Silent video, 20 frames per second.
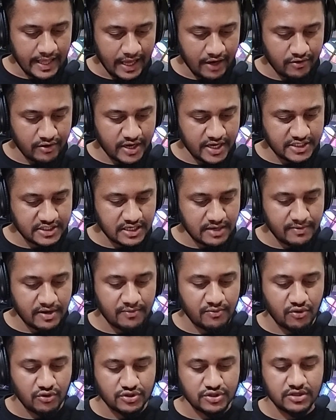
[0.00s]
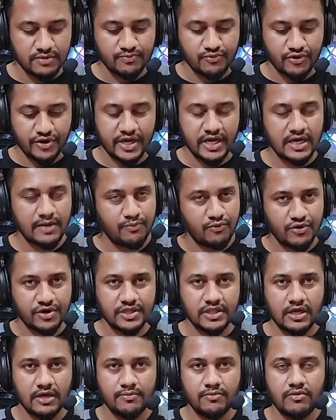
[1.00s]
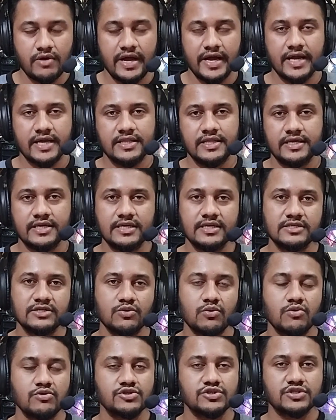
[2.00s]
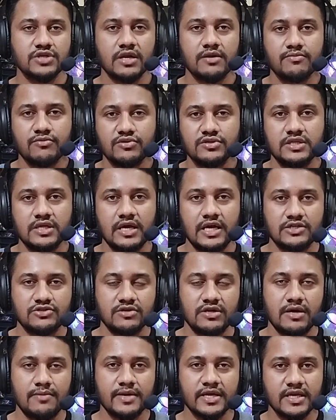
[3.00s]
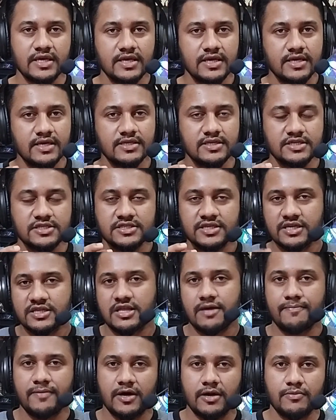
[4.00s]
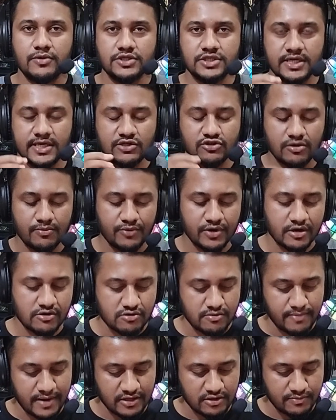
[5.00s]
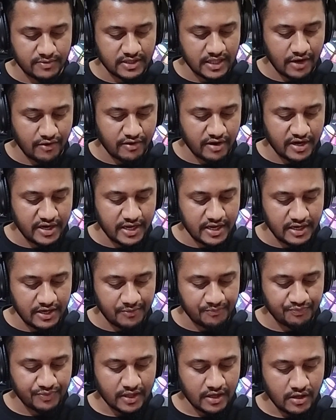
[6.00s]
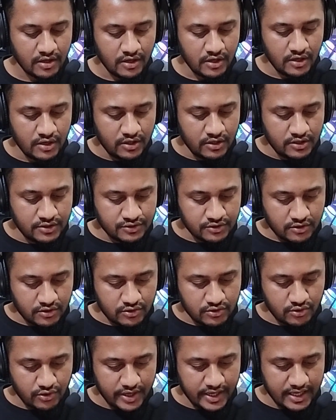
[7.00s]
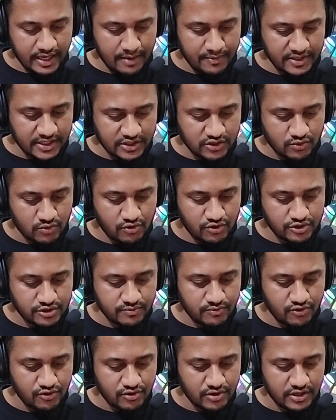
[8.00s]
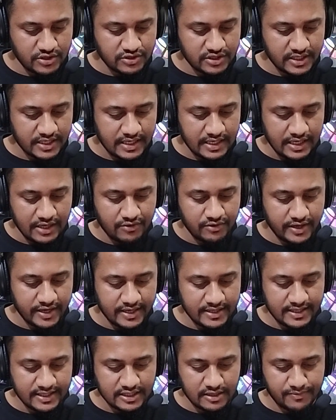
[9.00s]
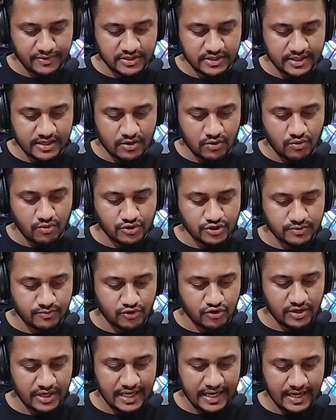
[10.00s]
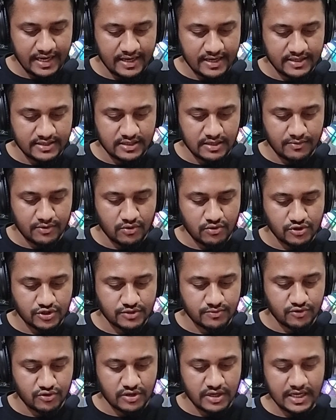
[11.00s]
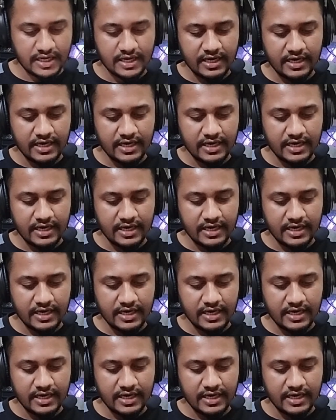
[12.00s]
এখন আসি আমরা ভর্তি প্রক্রিয়াটা পরে দেখব আগে দেখি যে কোর্সটার মধ্যে আসলে আমরা কি কি জিনিস শিখতে পারবো সেটা সম্পর্কে একটু প্রাথমিক ধারণা নিয়ে নিই তো এখানে আমি জাস্ট কোর্স মডিউলে যদি ক্লিক করি এখানে দেখতে পাচ্ছেন একটা কোর্স মডিউল লেখা আছে আমি কোর্স মডিউলে